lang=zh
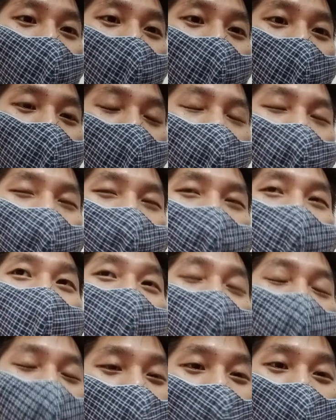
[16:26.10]
哦，不
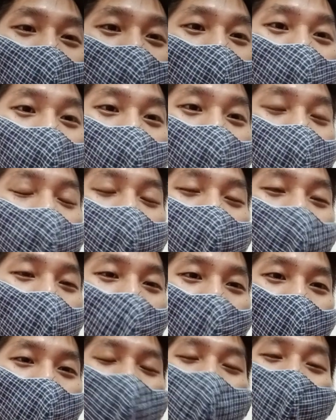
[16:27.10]
是不是很不是中
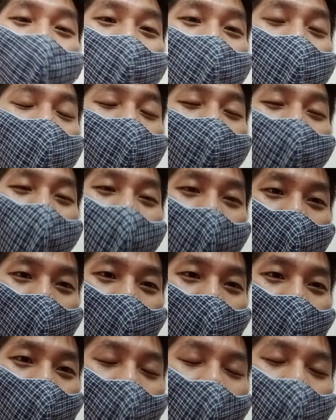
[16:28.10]
国人很喜欢吃榴莲
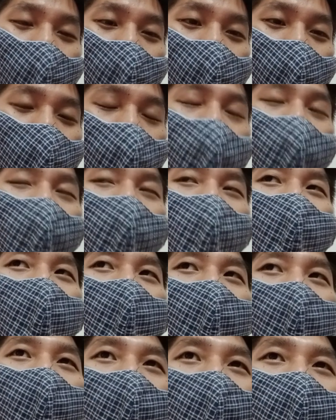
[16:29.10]
吗？大多数，
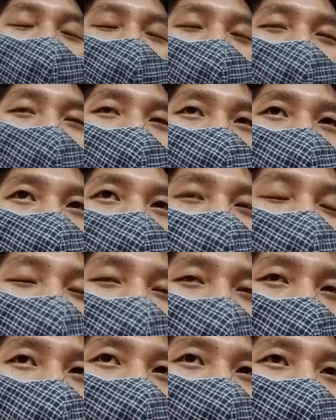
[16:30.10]
这个要去
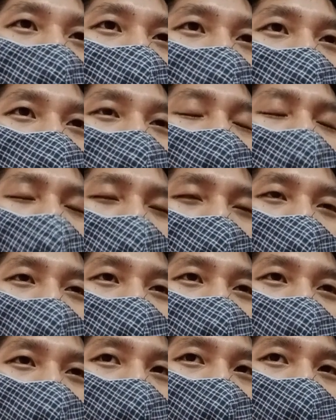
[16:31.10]
想喽，对对他们来
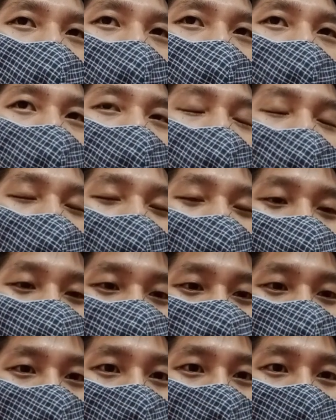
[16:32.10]
讲，OK，
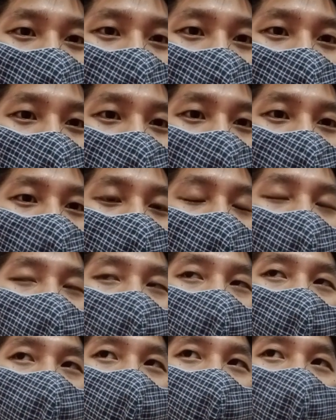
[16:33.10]

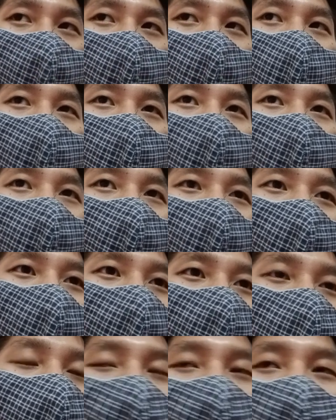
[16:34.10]
不要只是一味
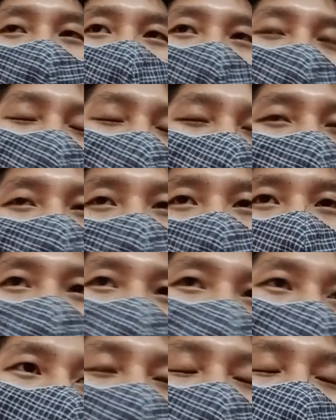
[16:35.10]
就是哦讲
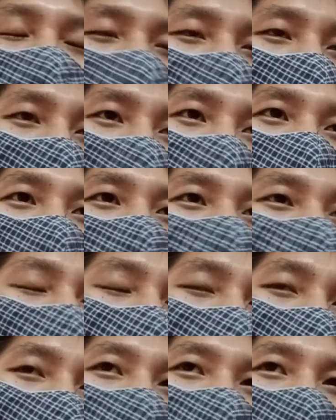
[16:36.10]
政府要你
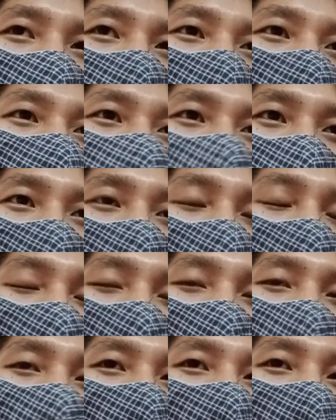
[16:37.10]
做，然后你觉得
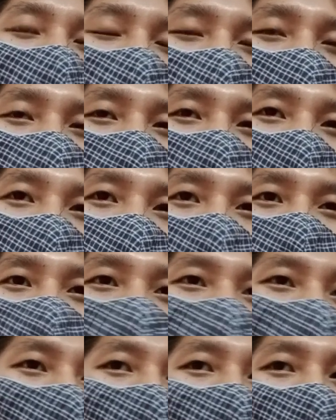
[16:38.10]
哇有利可图啊
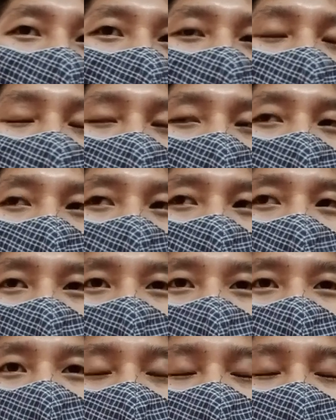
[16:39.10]
就，呃，